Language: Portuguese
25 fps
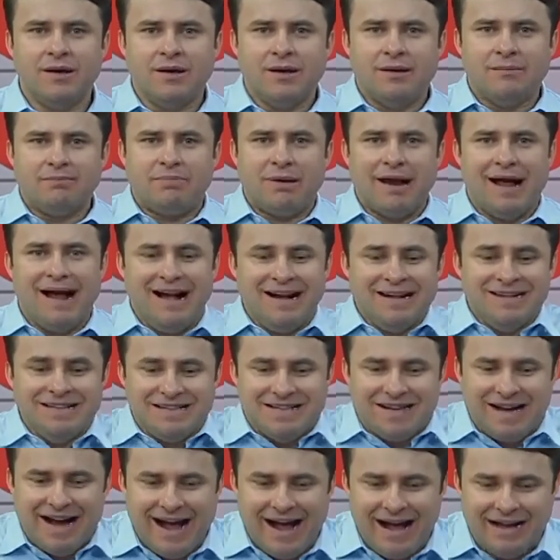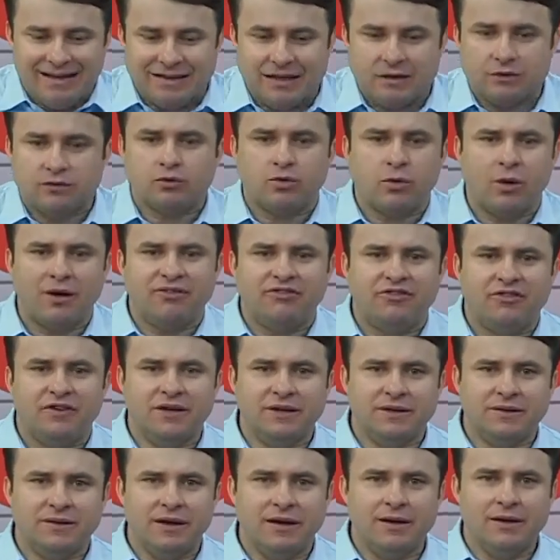para arrancar da sua
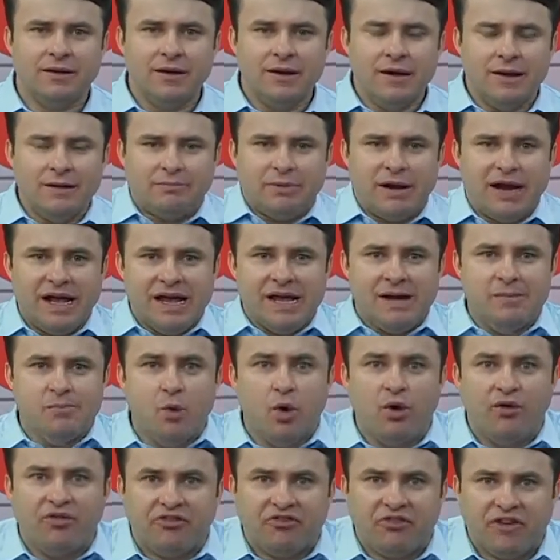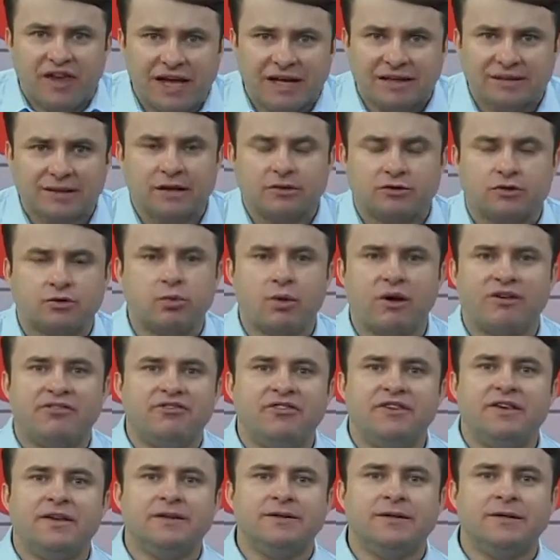vida, para remover da sua
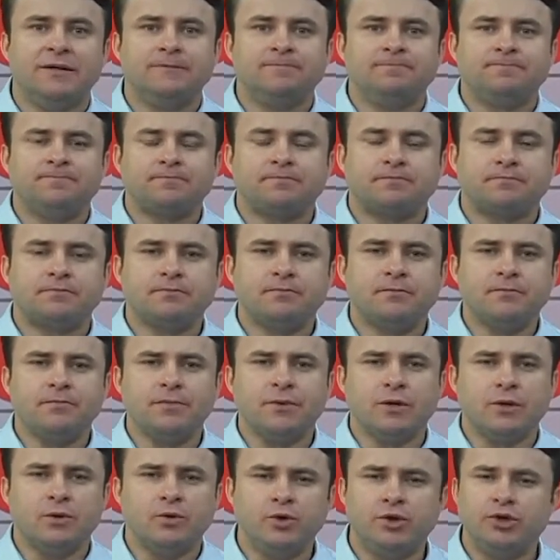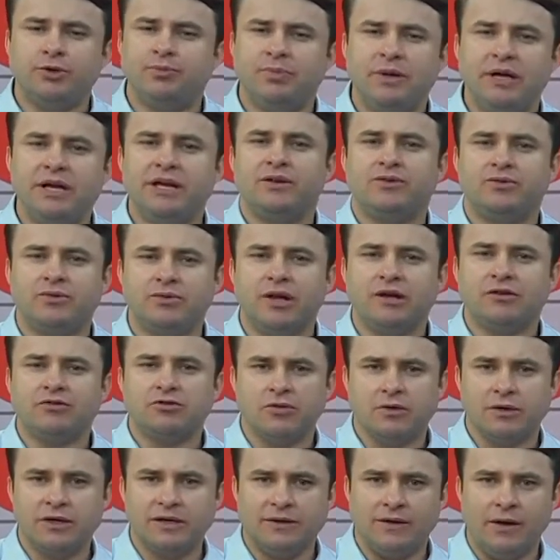vida o espírito da
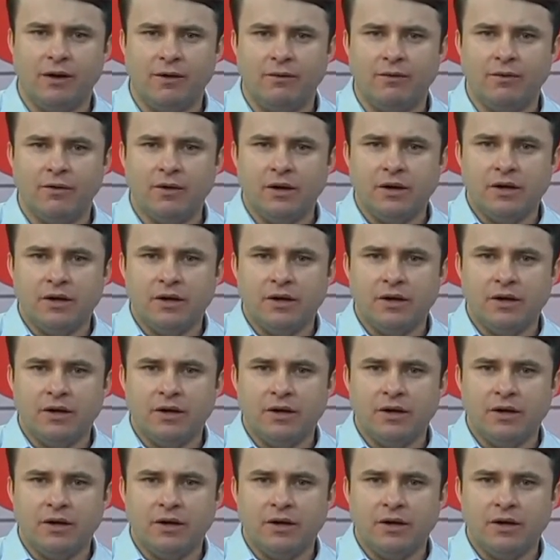solidão.